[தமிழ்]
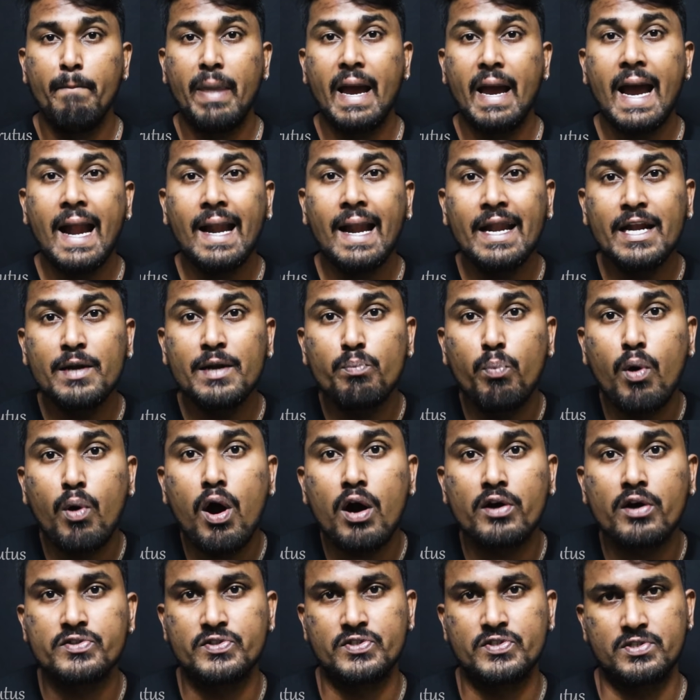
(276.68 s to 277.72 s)
பேலட்
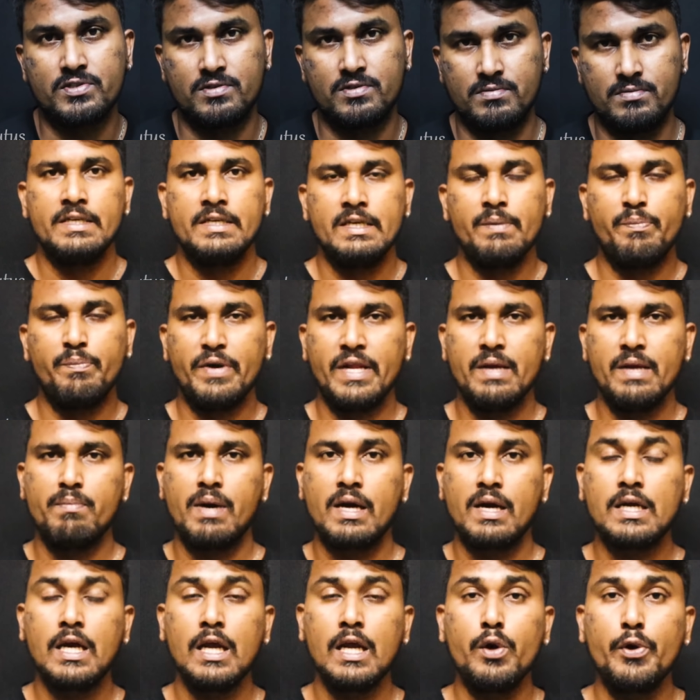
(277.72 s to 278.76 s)
பாக்ஸ் இப்படி
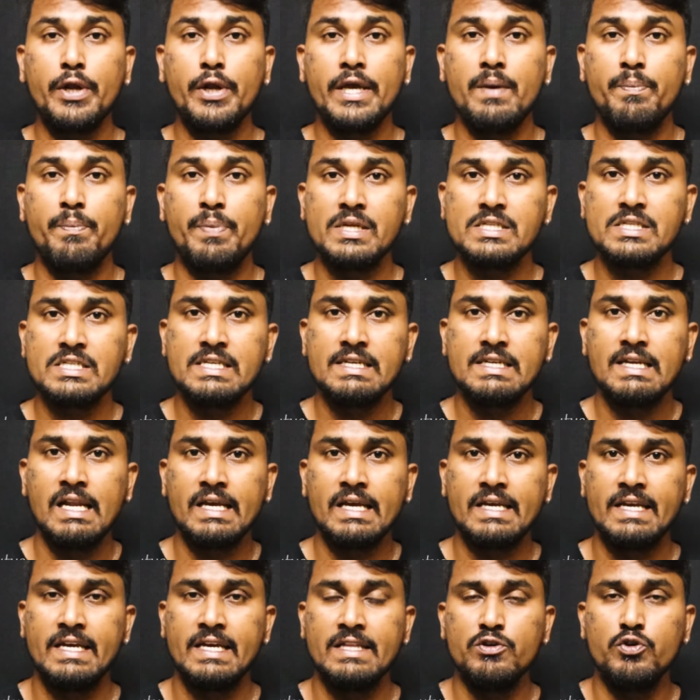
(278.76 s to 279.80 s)
மக்களுடைய
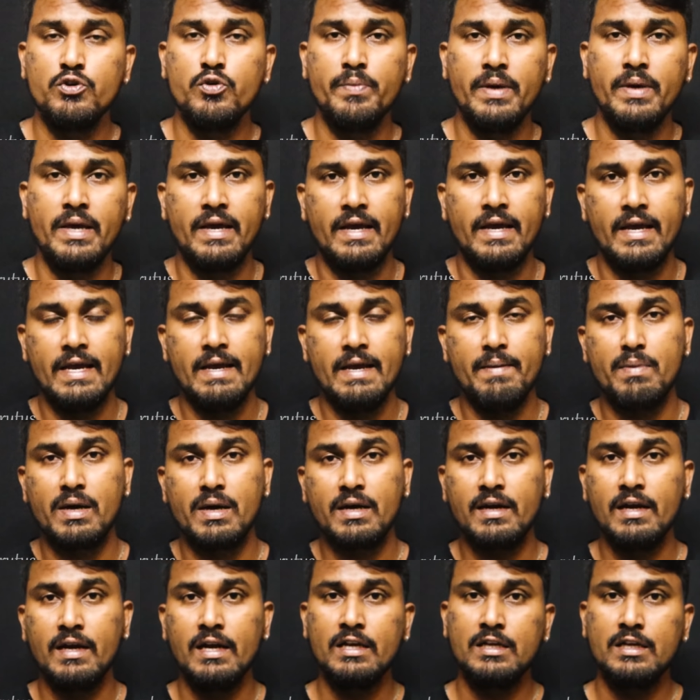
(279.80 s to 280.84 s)
பிரச்சனைகளுக்கு எதுவுமே
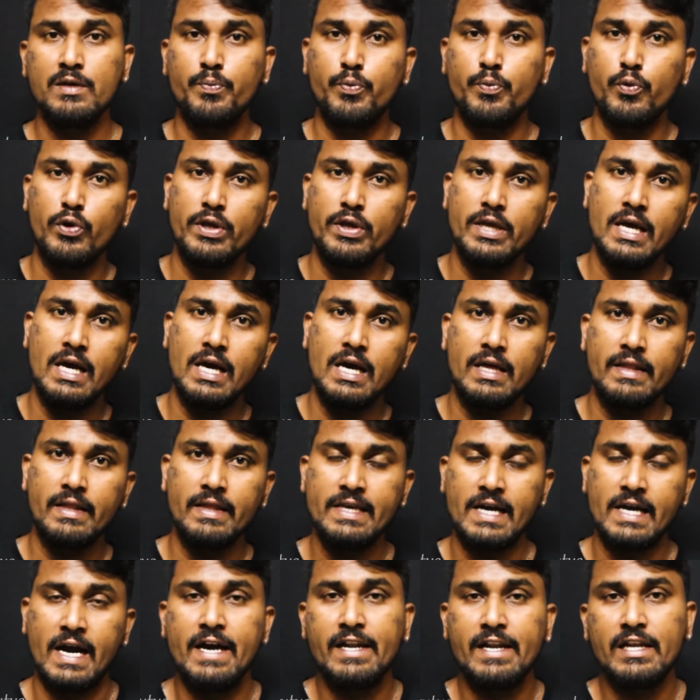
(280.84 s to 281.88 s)
மக்களுக்கு புரியாத
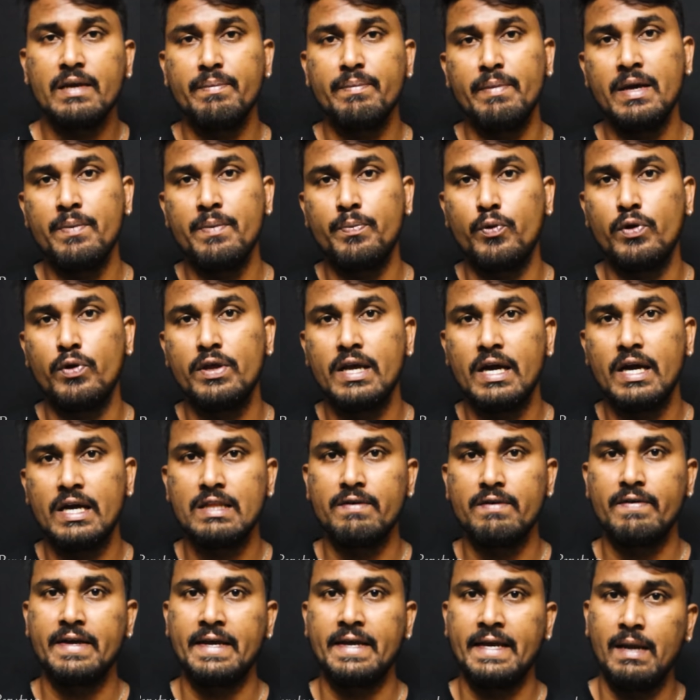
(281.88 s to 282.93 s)
யாருக்குமே
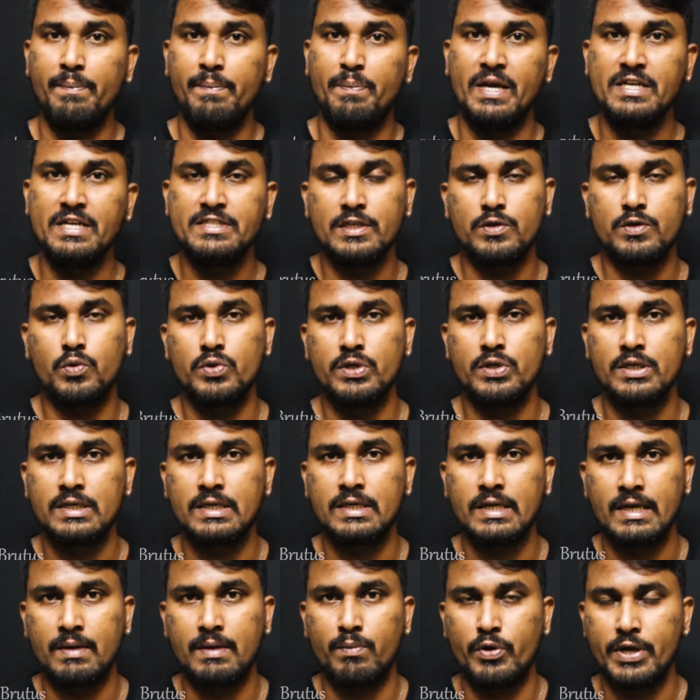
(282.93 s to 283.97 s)
புரியாத வகையில் பேசி
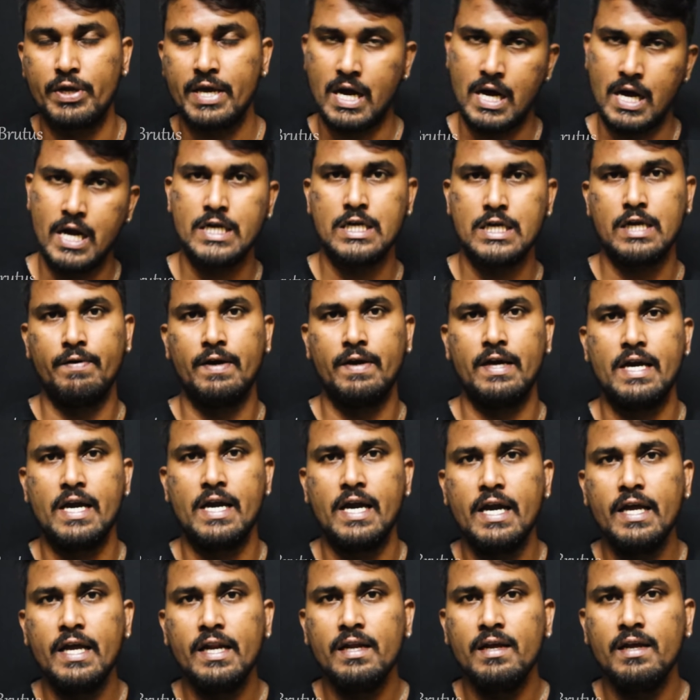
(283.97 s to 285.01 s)
கொண்டிருக்கிற நம்முடைய
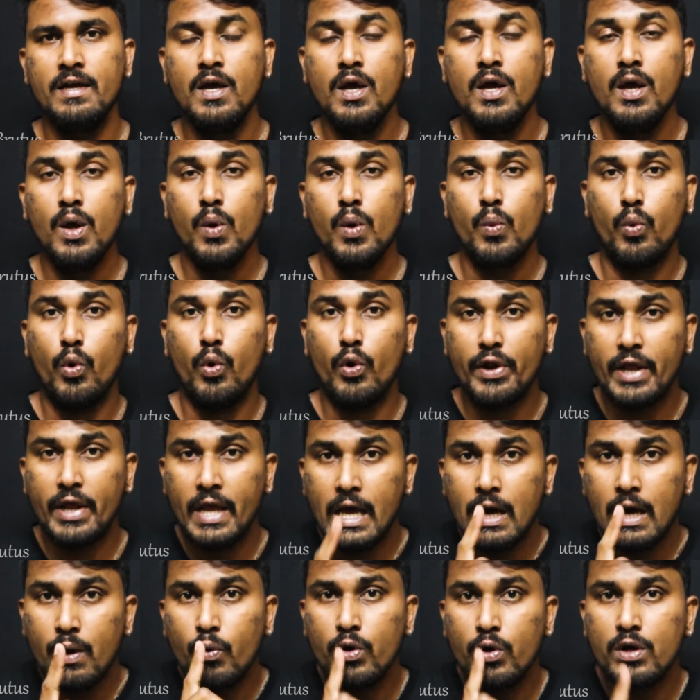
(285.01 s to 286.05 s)
ஆண்டவர்
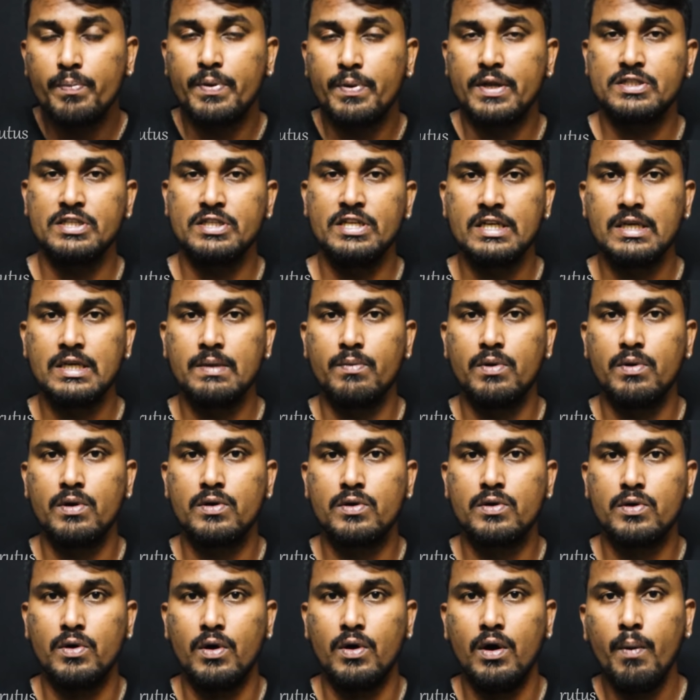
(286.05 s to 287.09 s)
ஒரே ஒரு பிரச்சனைக்கு
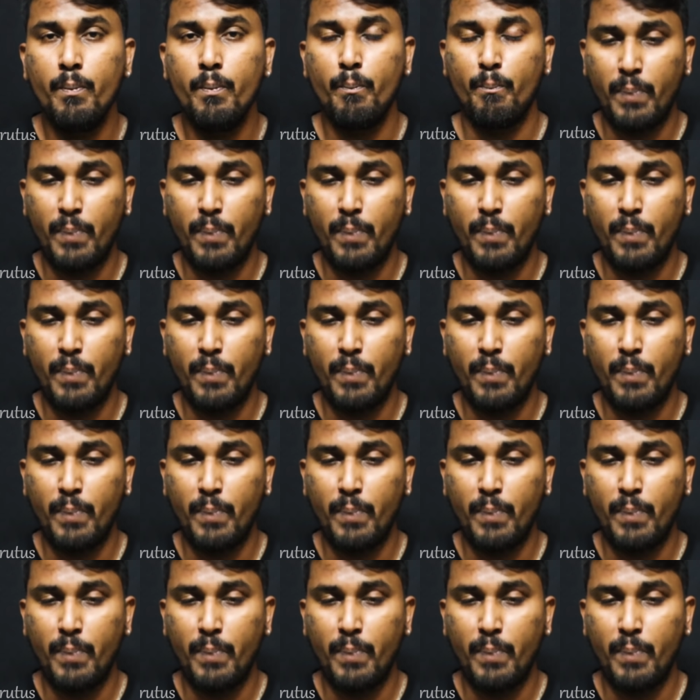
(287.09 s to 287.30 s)
மட்டும்